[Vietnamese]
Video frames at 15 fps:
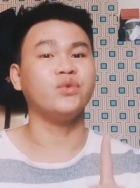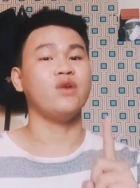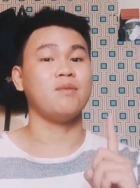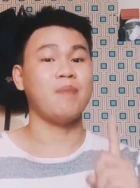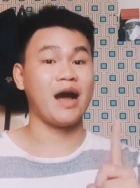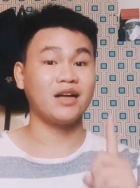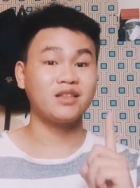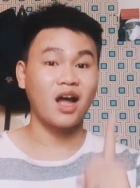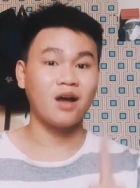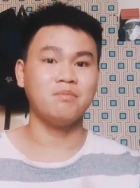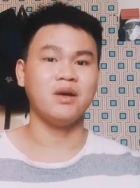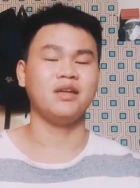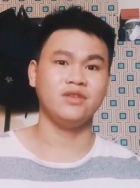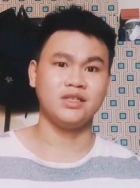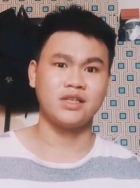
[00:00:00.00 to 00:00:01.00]
về bản thân
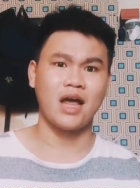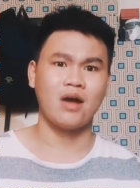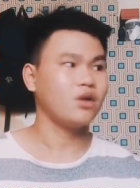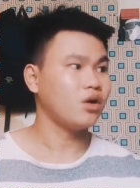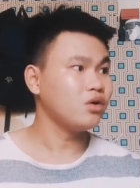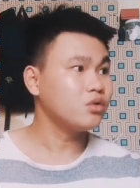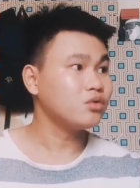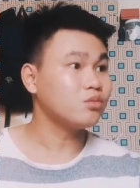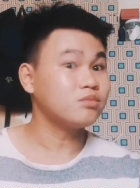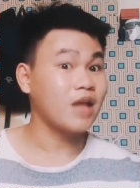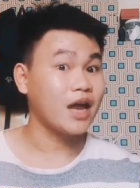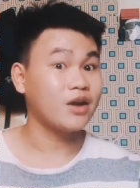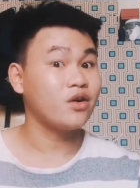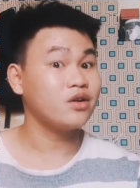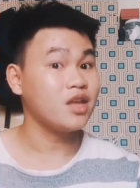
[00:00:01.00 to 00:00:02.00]
mình. Vì sao? Đôi lúc chúng ta
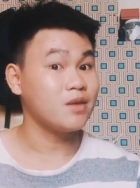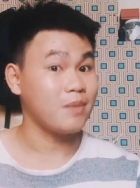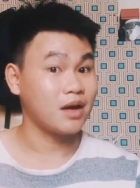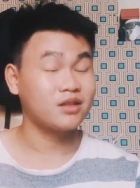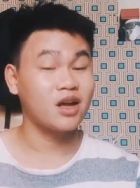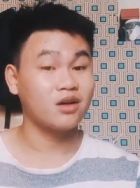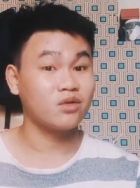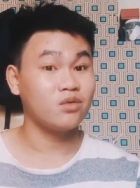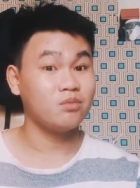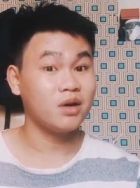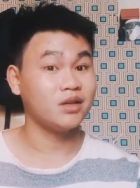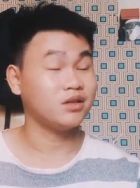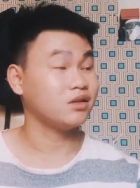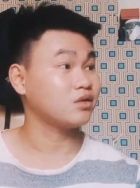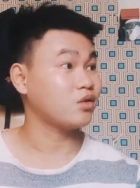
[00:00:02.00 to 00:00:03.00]
nói về bản thân của
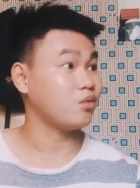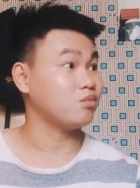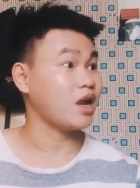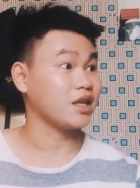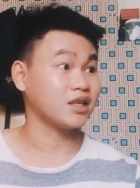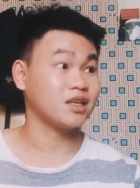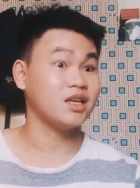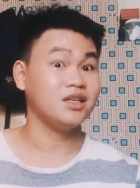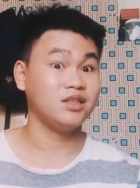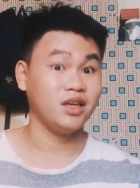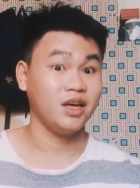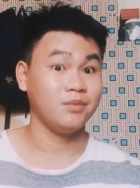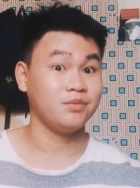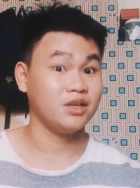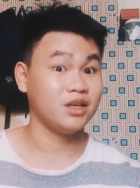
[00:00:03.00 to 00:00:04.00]
mình cũng là kinh
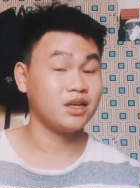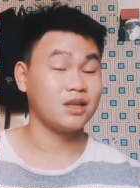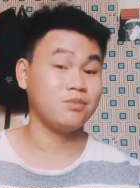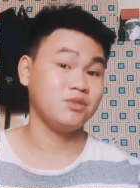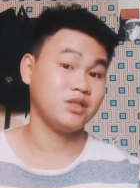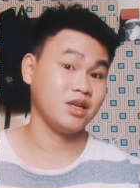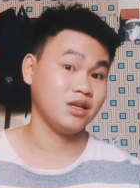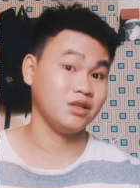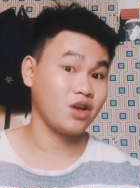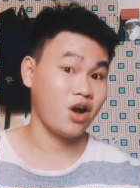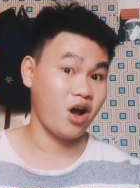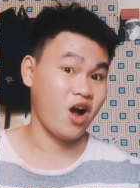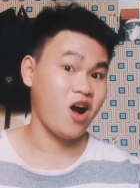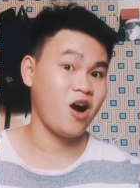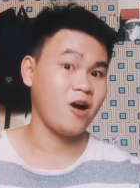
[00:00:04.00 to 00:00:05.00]
nghiệm những người tâm sự cho
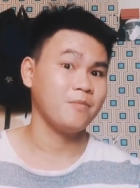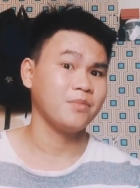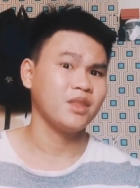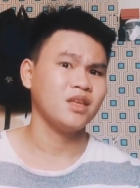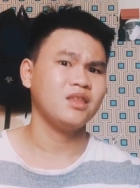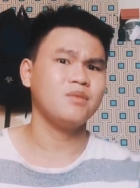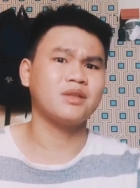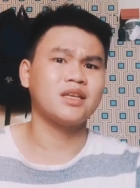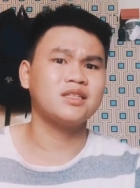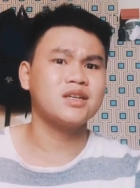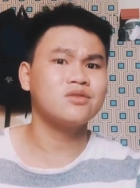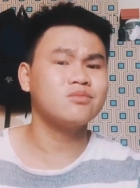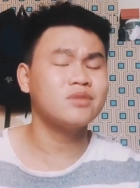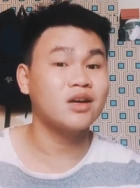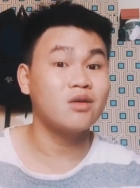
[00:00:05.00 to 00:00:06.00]
họ, nhưng mà tại sao
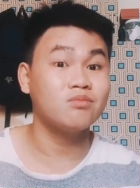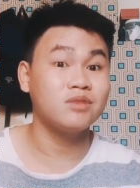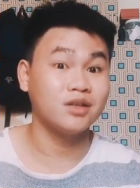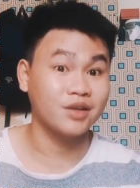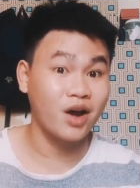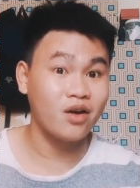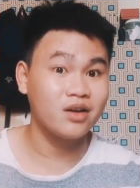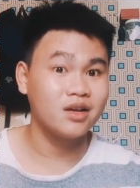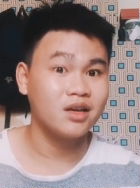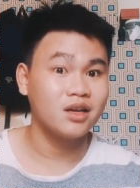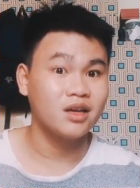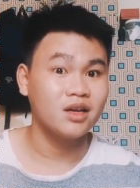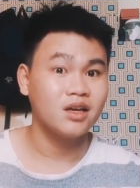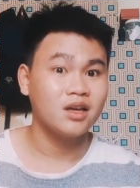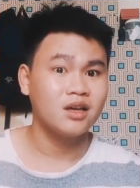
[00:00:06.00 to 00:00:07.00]
chúng ta không được nói?
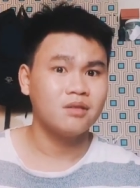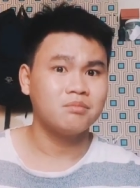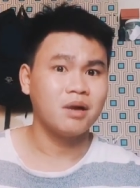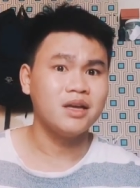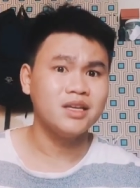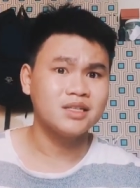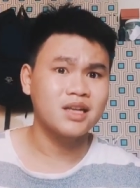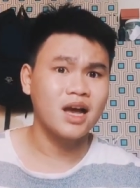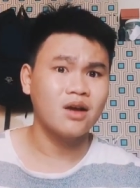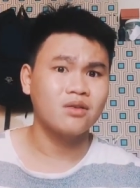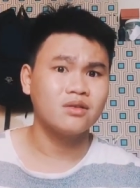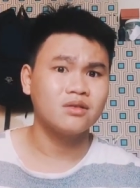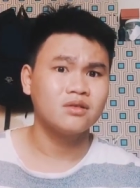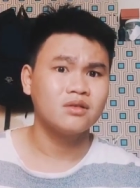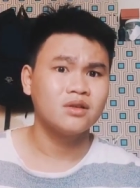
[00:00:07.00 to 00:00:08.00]
Bởi vì sao?
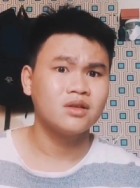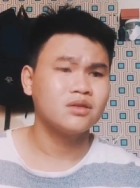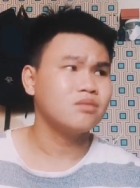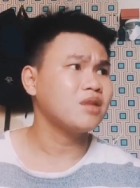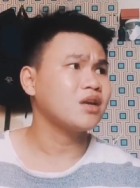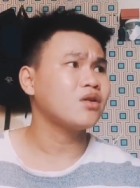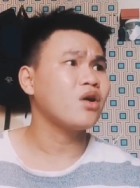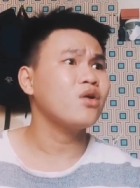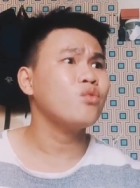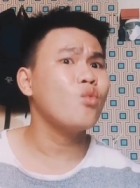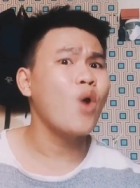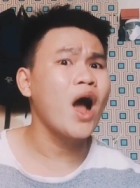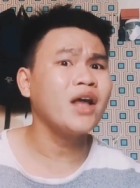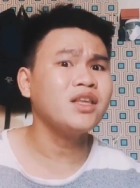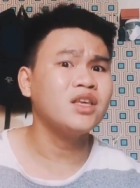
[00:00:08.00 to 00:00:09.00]
Chúng ta nói
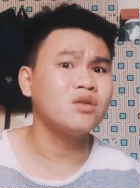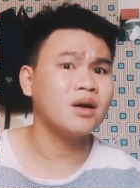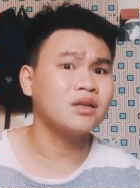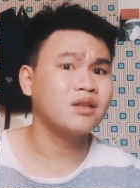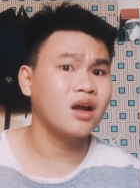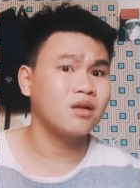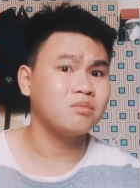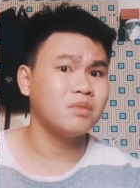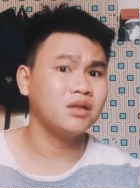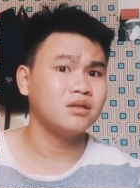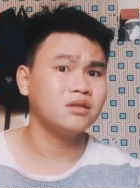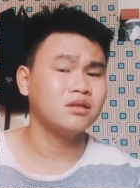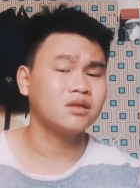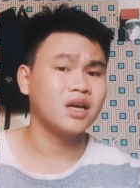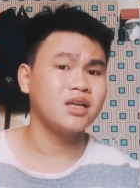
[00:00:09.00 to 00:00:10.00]
quá nhiều bản thân mình,
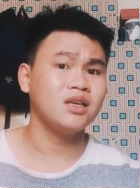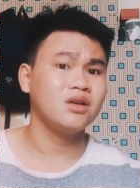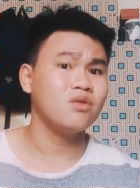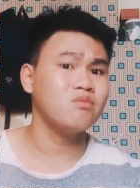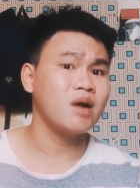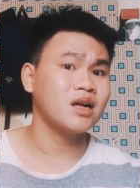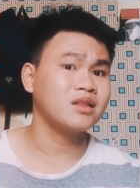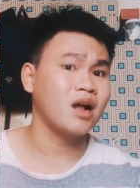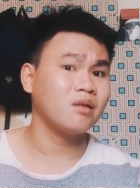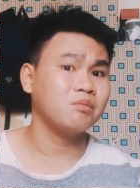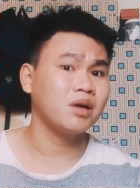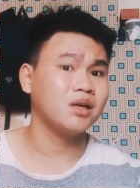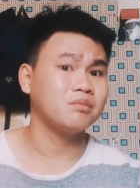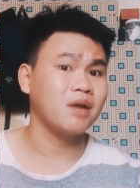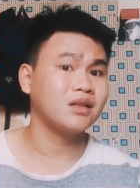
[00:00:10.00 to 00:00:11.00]
cái gì cũng bản thân
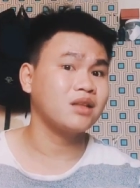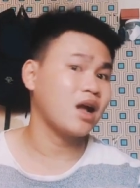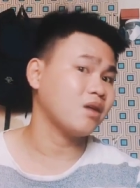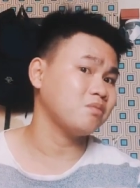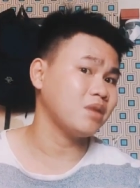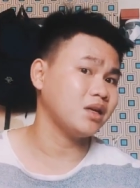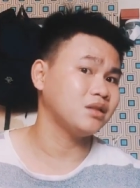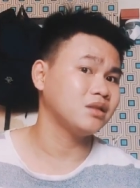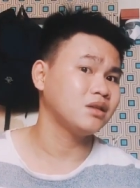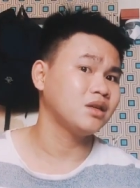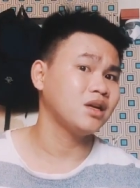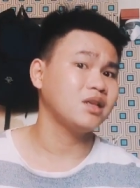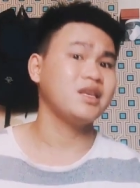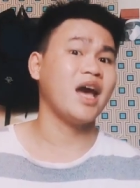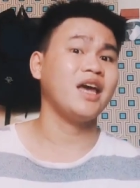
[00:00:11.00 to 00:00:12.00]
mình, bản thân mình.
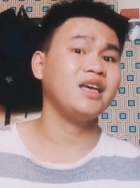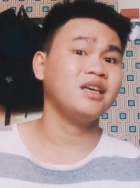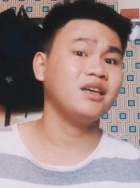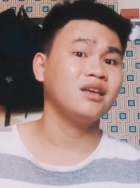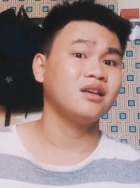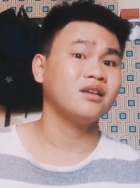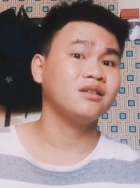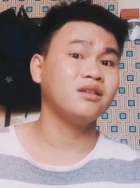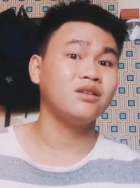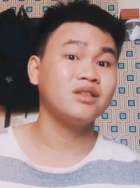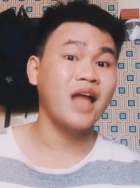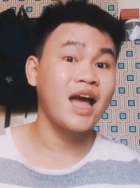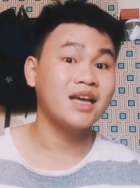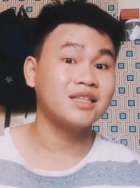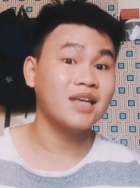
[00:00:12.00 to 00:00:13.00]
Vậy người ta
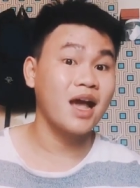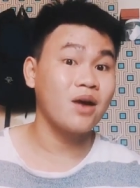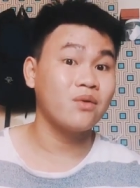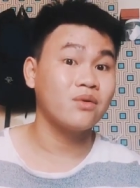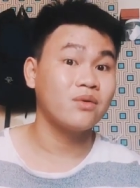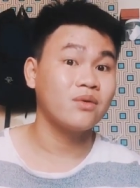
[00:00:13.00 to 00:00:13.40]
hay sao?